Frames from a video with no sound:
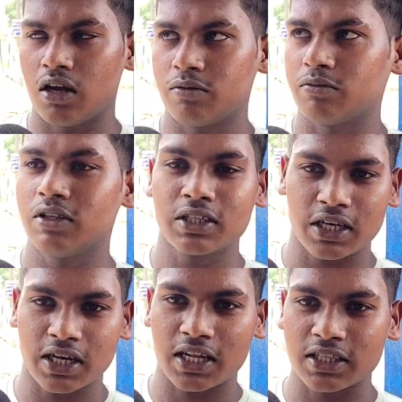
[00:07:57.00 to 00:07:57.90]
हम
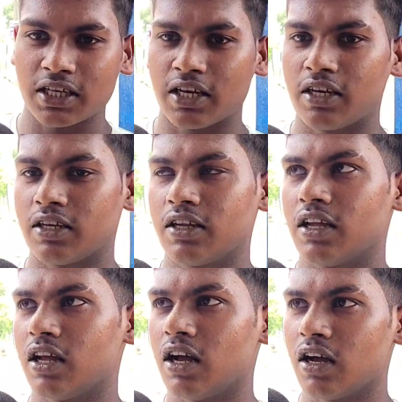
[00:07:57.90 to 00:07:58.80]
इनके नाते हैं
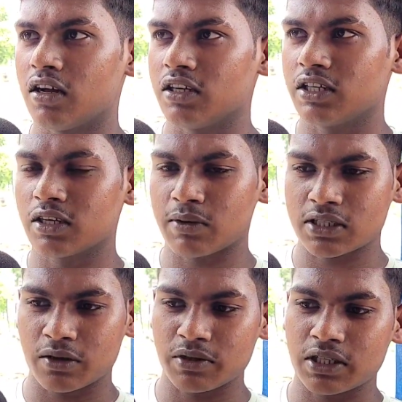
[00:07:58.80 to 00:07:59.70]
हाँ इनके
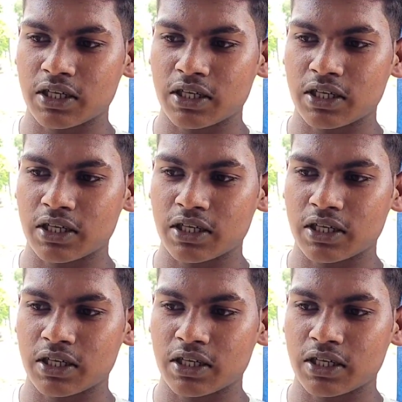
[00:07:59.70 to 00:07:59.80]
पास हम ही